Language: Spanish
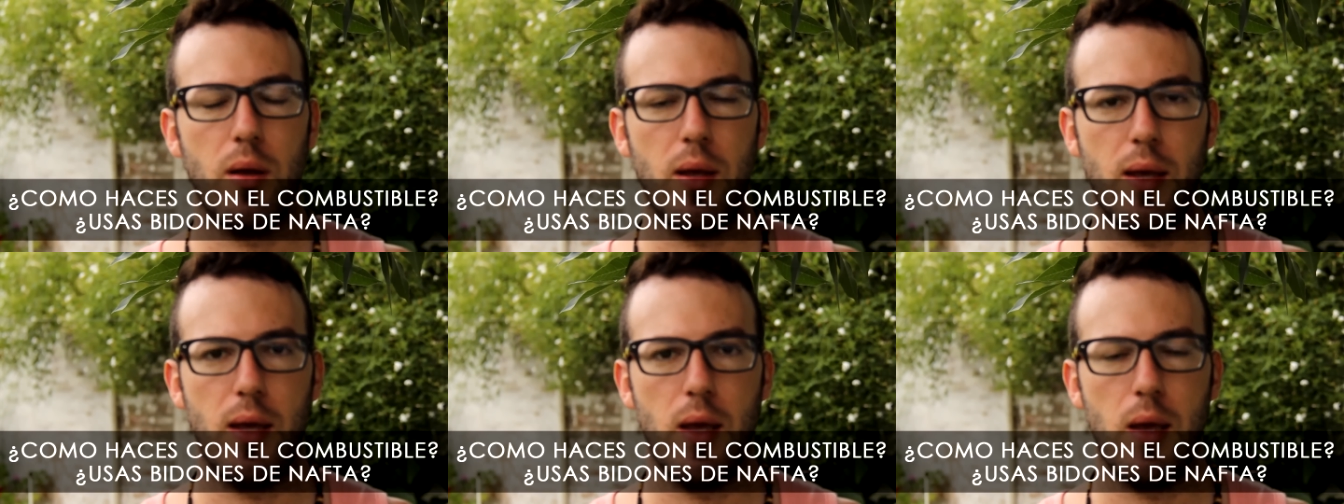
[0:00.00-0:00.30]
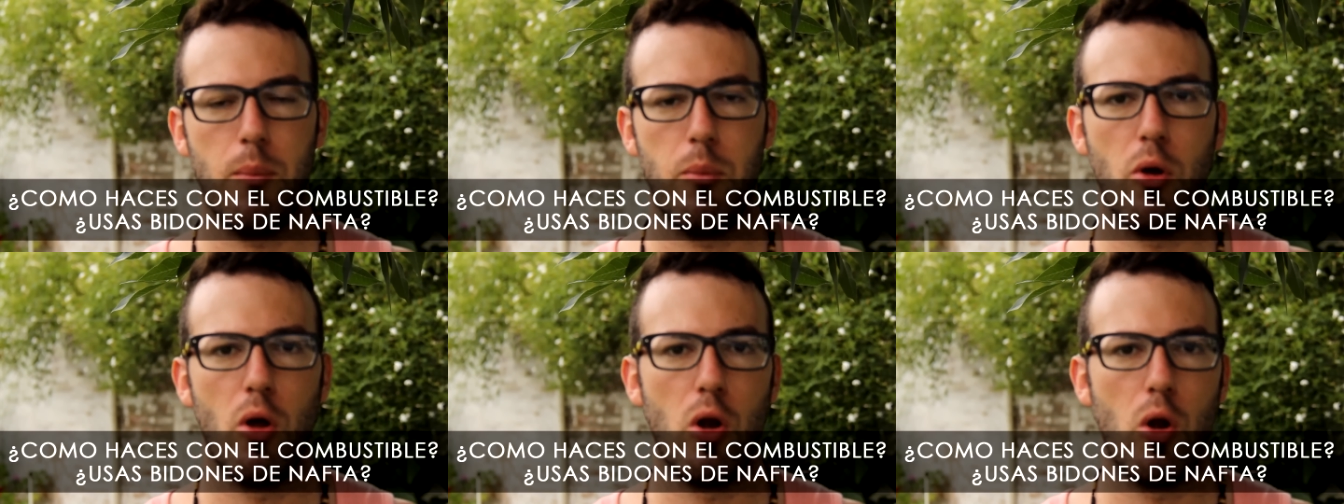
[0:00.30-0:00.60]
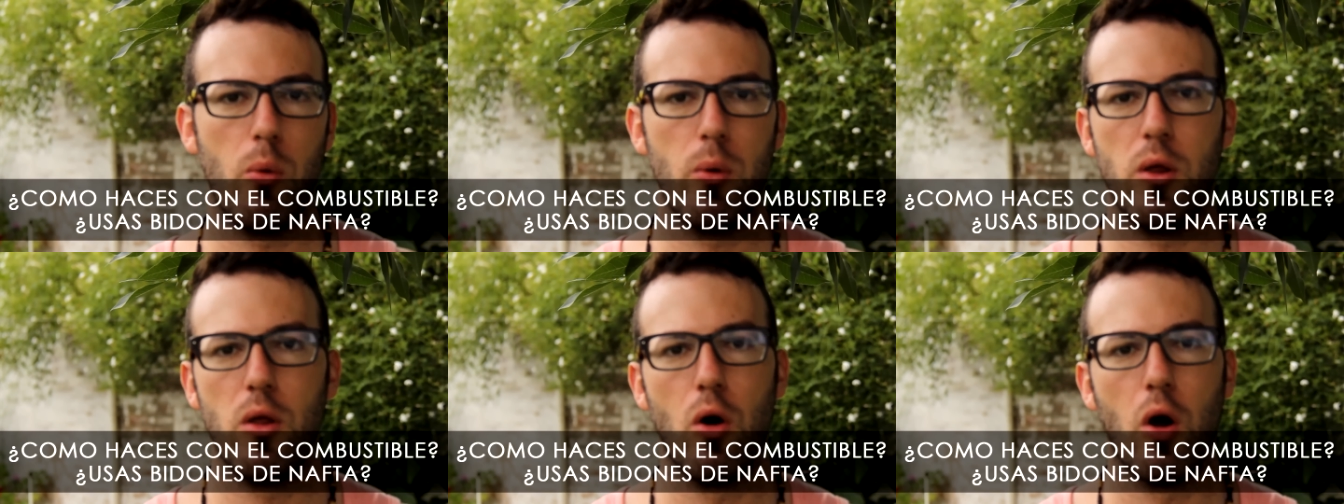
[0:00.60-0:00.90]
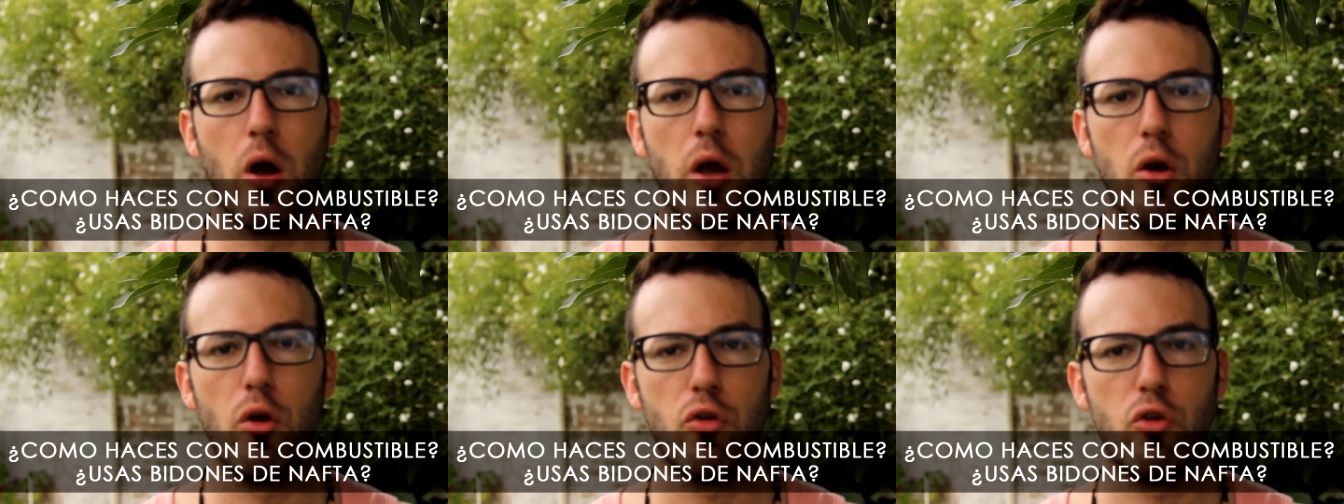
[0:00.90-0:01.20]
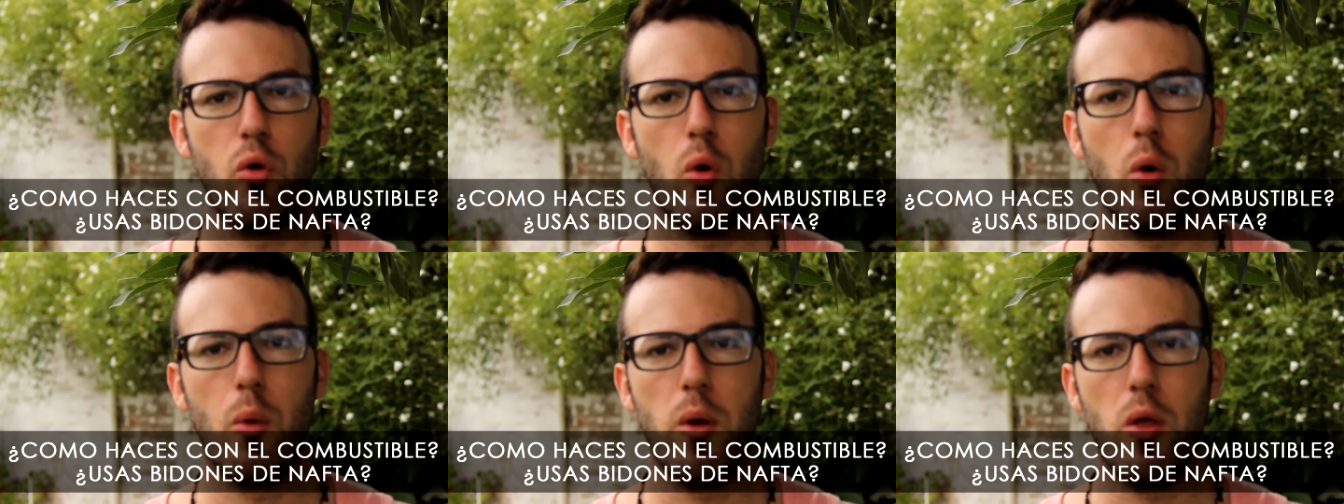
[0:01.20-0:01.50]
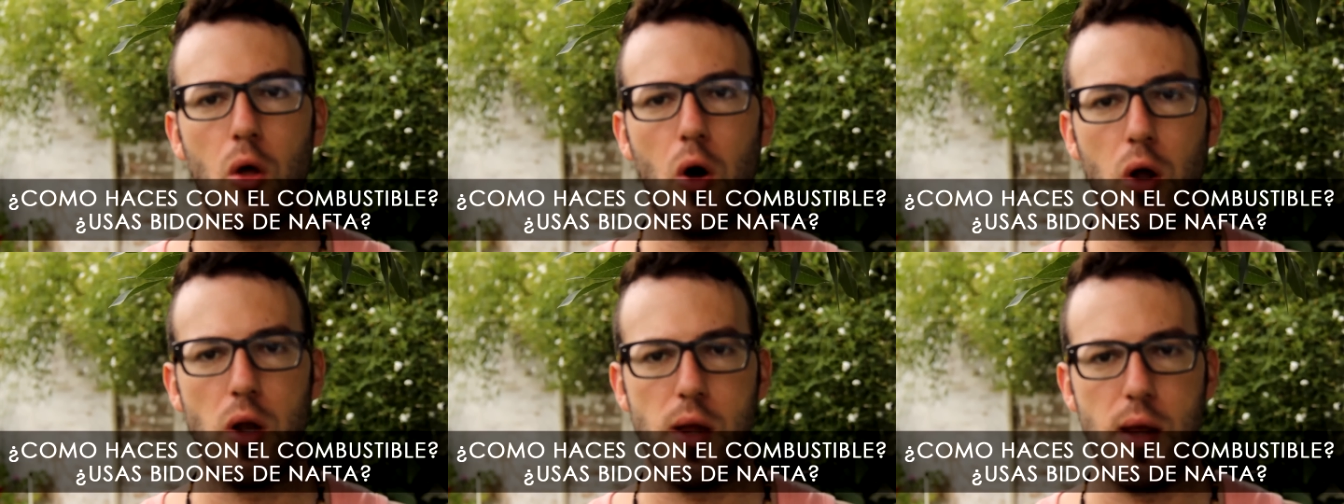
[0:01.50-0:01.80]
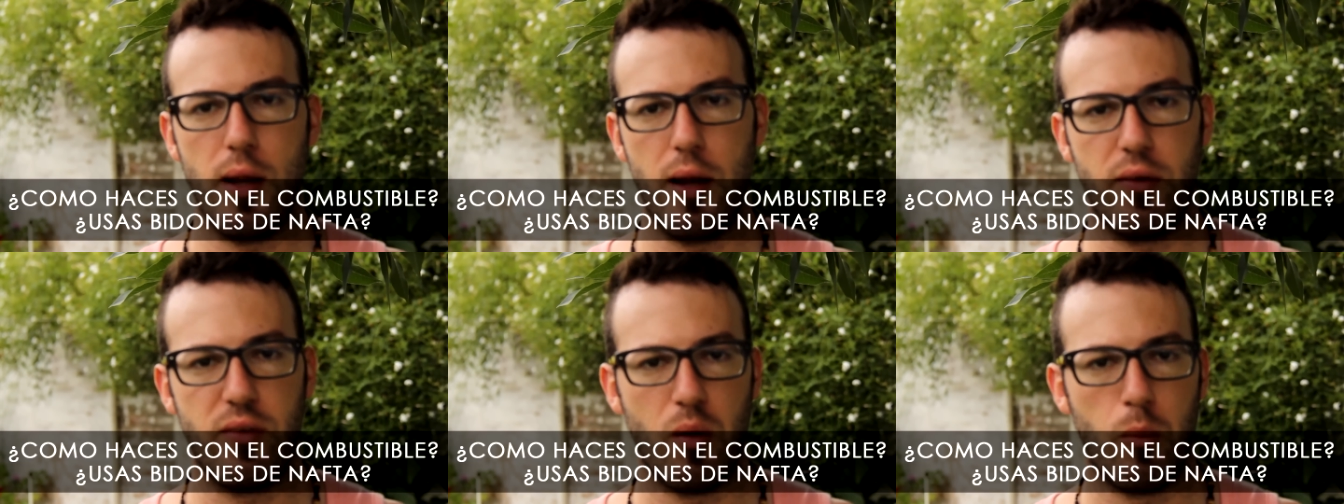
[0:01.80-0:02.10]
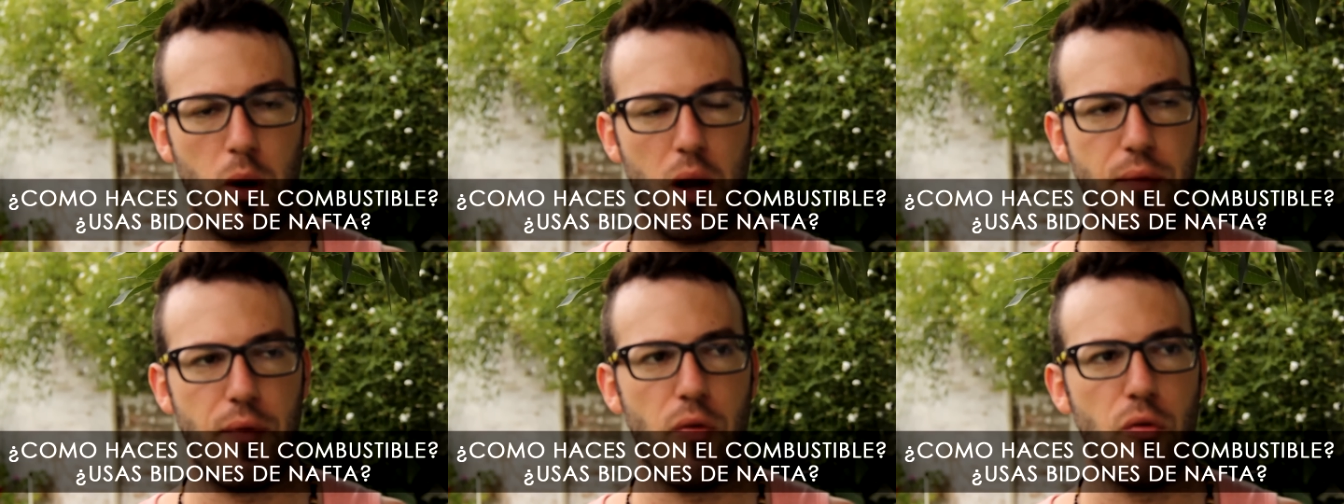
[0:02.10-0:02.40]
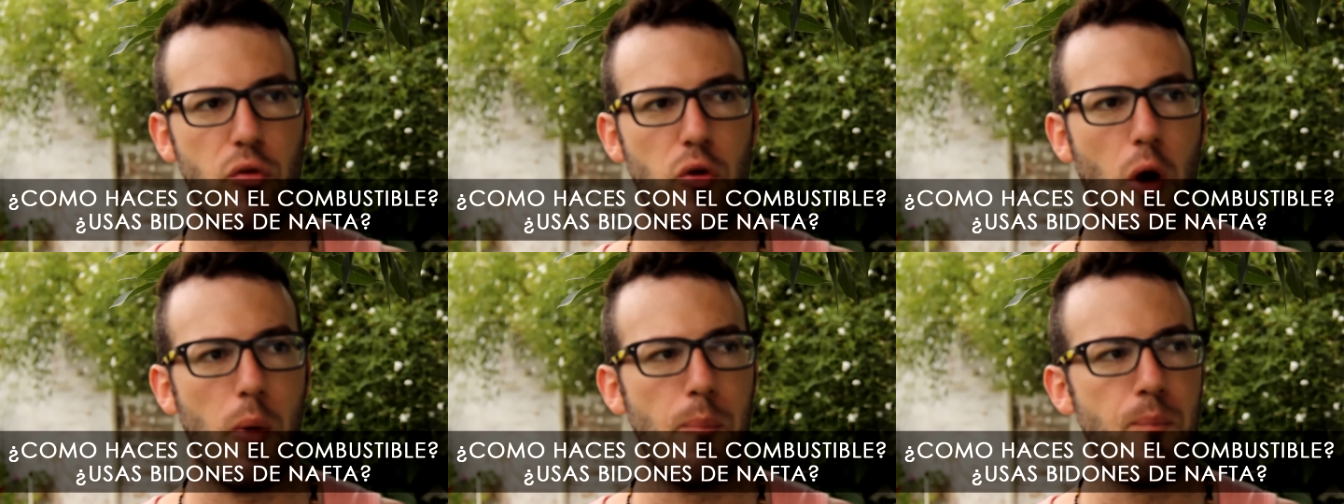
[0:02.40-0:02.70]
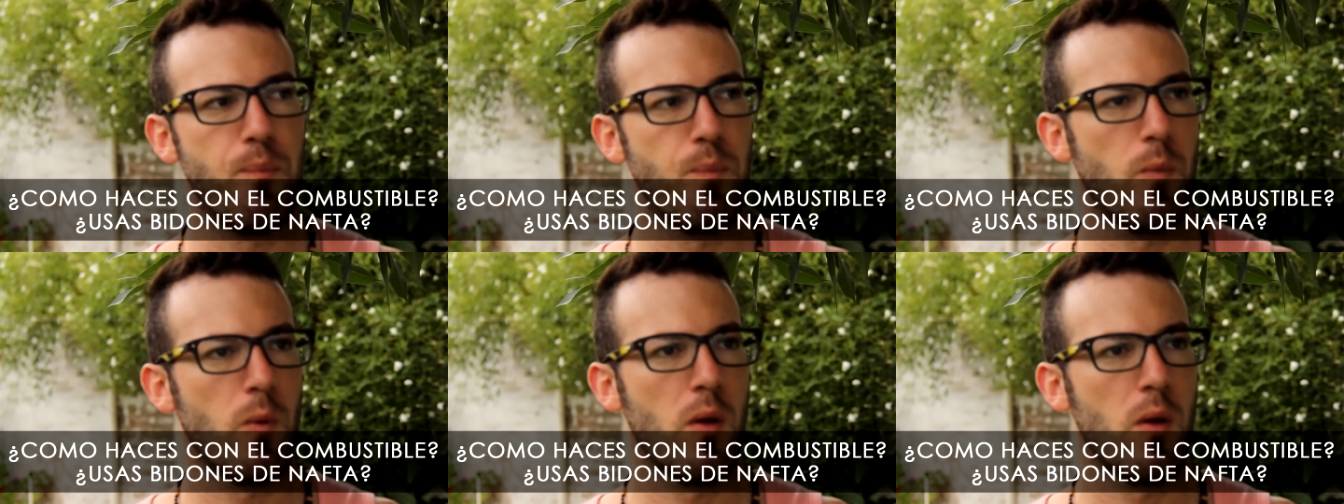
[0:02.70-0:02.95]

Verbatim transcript: eh, vio en los videos que no llevo bidones y le llamó la atención.